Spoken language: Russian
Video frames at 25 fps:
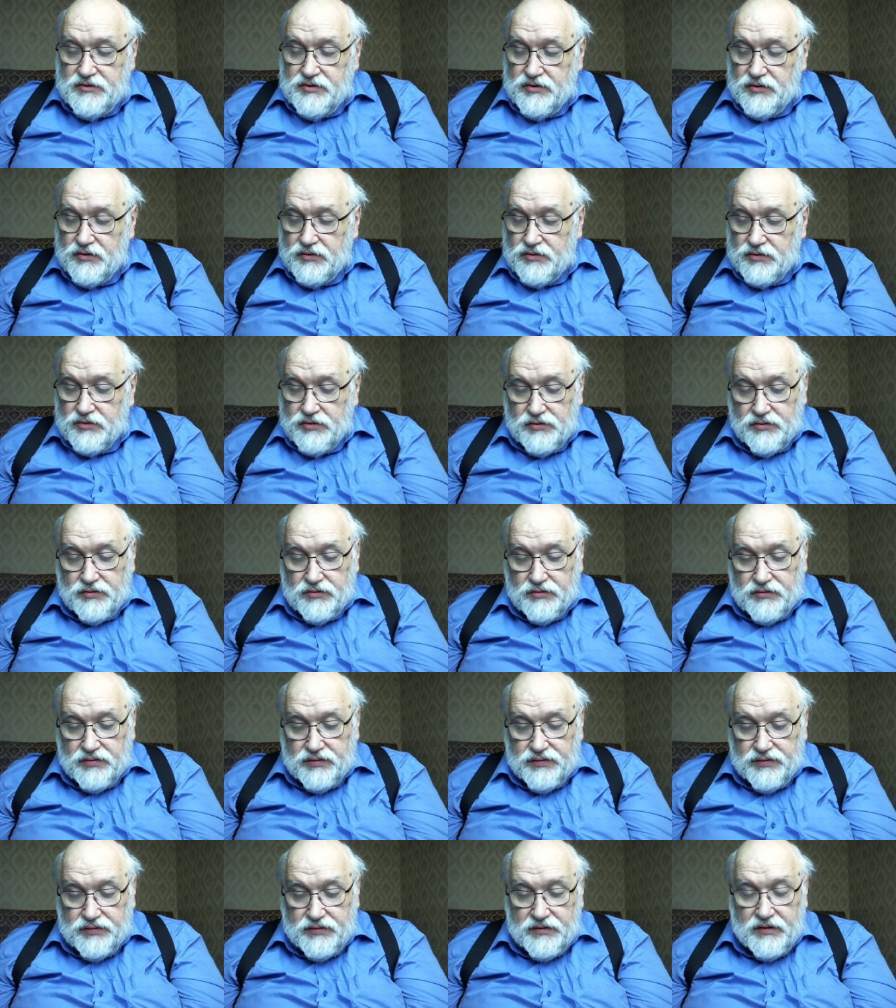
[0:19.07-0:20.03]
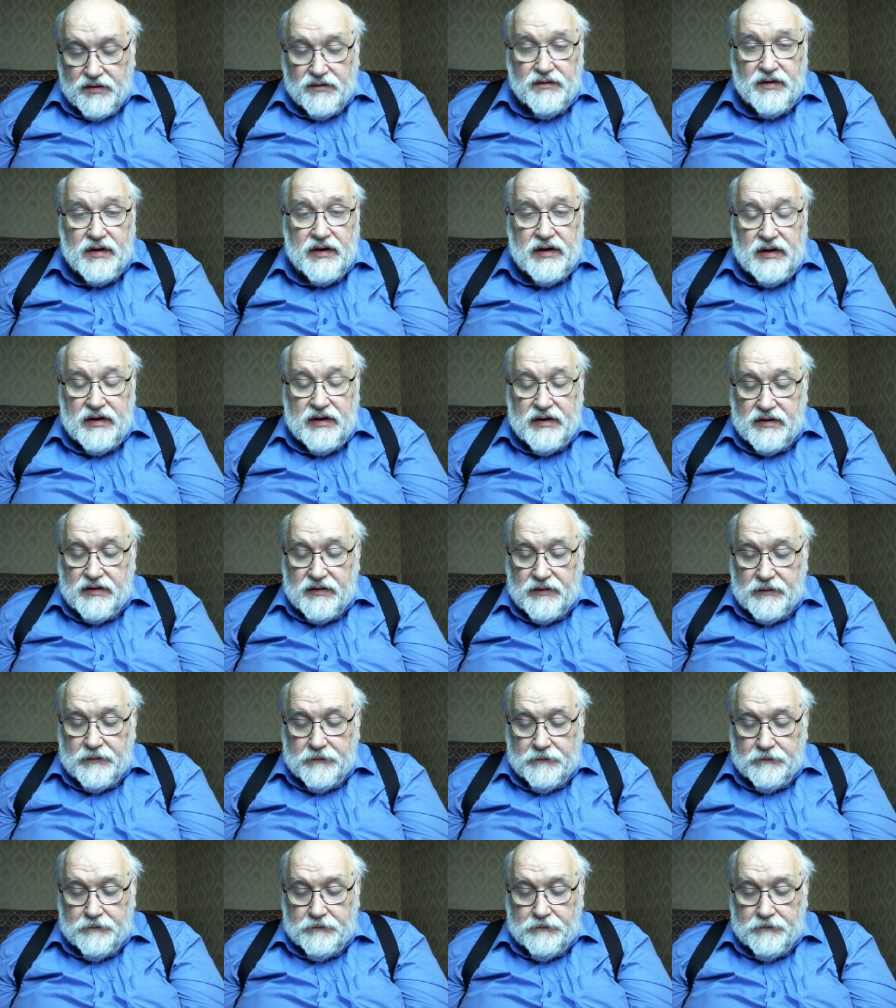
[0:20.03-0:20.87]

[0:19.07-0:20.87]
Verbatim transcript: что уж тут говорить.